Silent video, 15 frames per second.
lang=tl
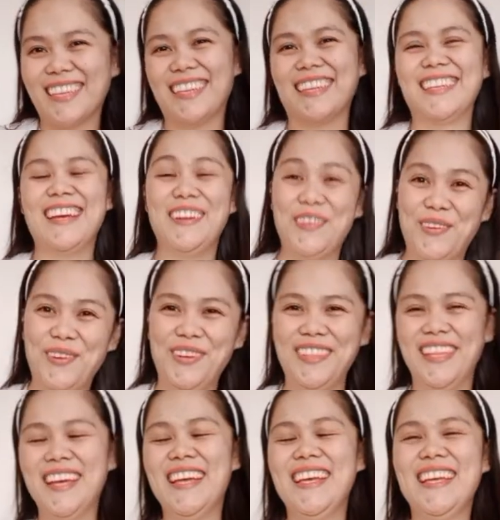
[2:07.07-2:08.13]
ganon
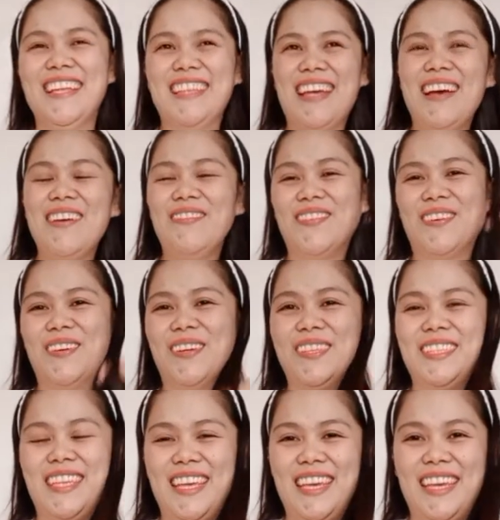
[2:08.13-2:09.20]
tapos
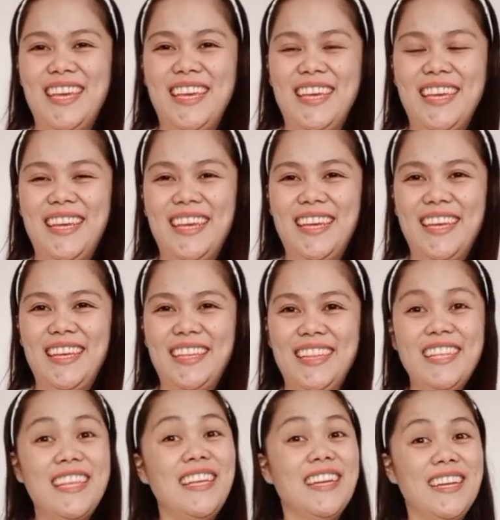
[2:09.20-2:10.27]
i
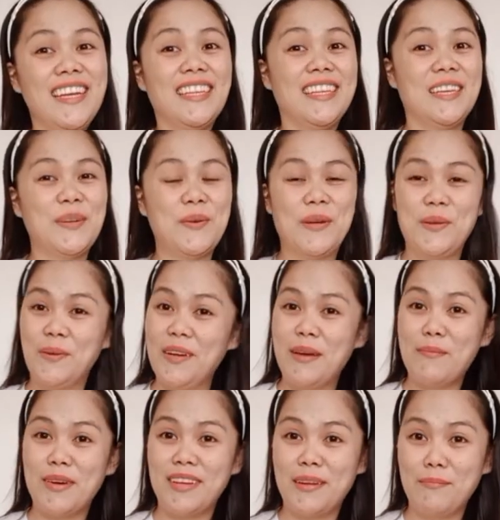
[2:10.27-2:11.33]
titingnan natin kung anong
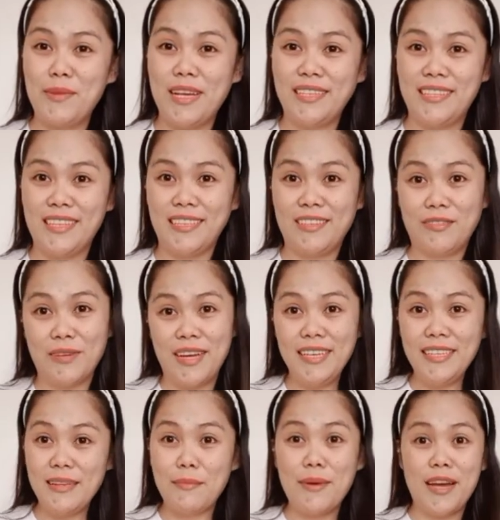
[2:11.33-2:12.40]
laman ng plastic so guys
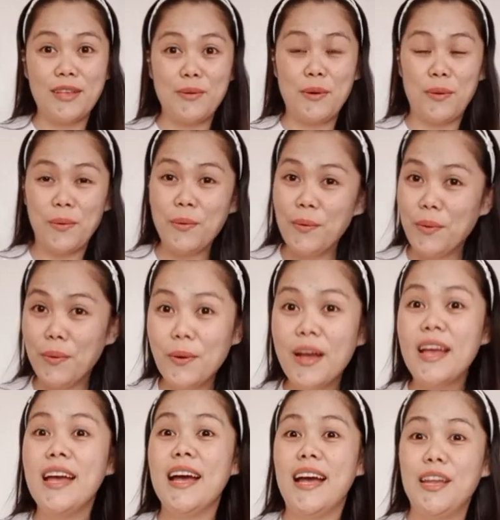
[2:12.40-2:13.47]
samahan niyo ako kung
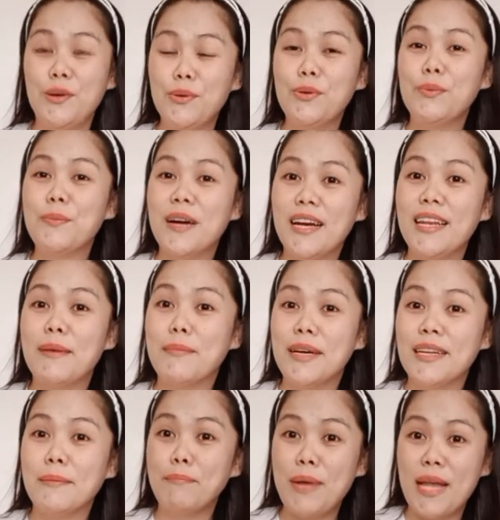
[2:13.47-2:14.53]
ano yung mga laman
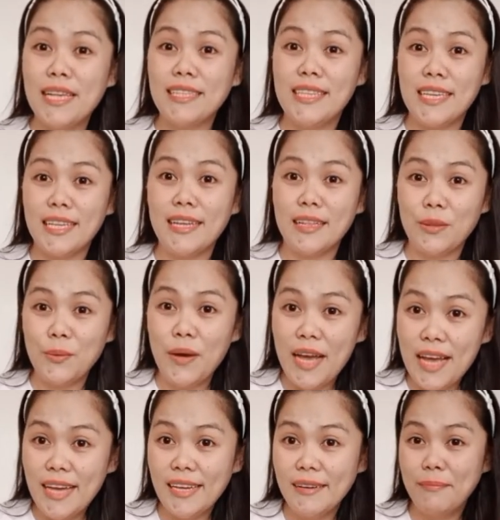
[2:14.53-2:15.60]
ng plastic na to ha
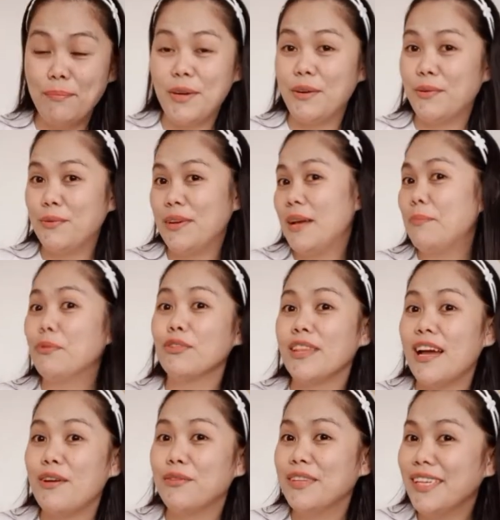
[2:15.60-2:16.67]
pero wala pong tao
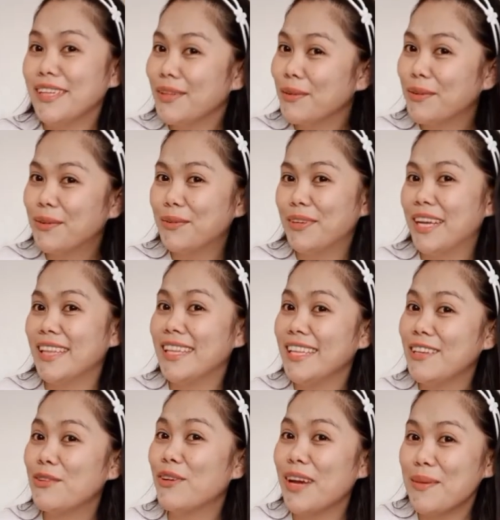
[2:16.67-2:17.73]
dito wala din yung
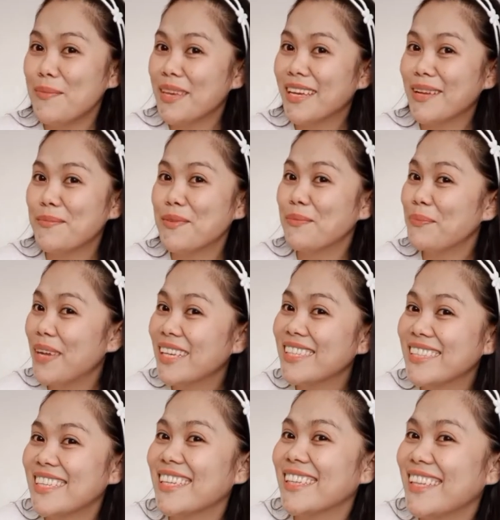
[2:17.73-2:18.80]
kaibigan mong
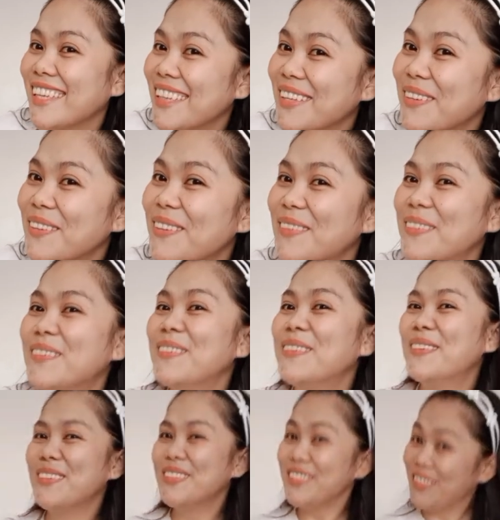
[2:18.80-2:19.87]
plastic dito
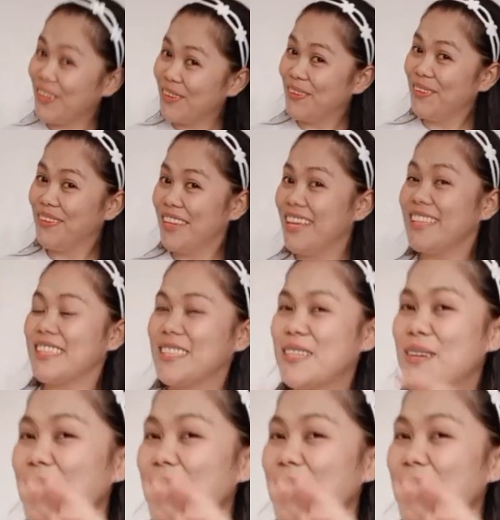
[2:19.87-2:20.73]
so let's go